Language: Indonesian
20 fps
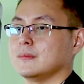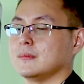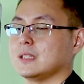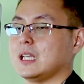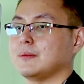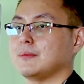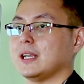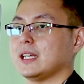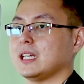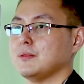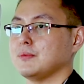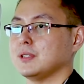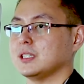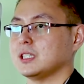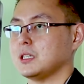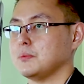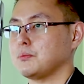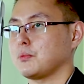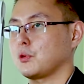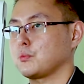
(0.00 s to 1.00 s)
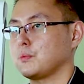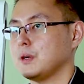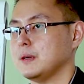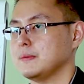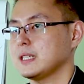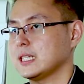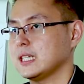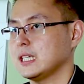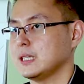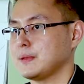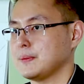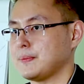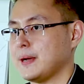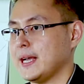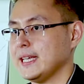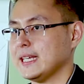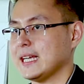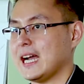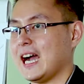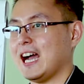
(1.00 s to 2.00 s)
dan mereka bisa berubah menjadi lebih
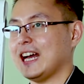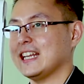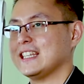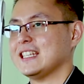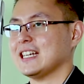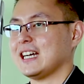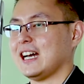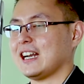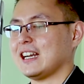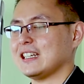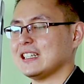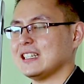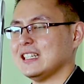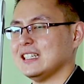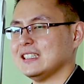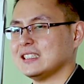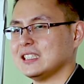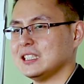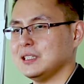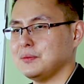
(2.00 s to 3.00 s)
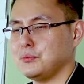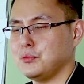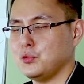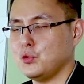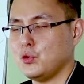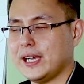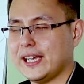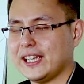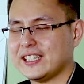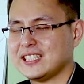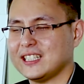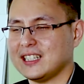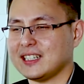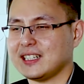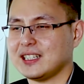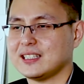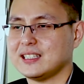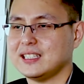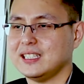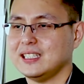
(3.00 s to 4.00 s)
baik hanya karena sebuah
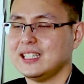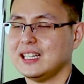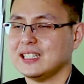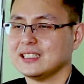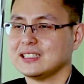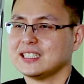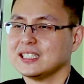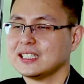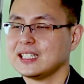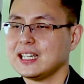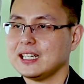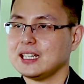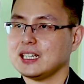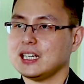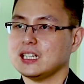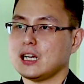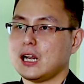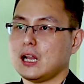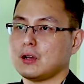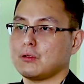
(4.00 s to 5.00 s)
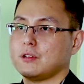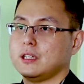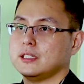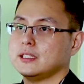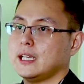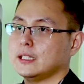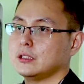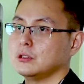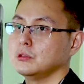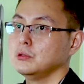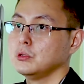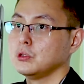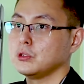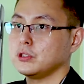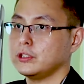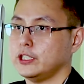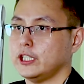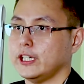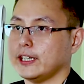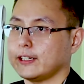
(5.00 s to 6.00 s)
action kecil yang sekarang Anda lakukan yaitu
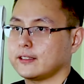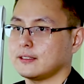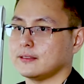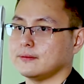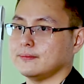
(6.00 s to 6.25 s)
share.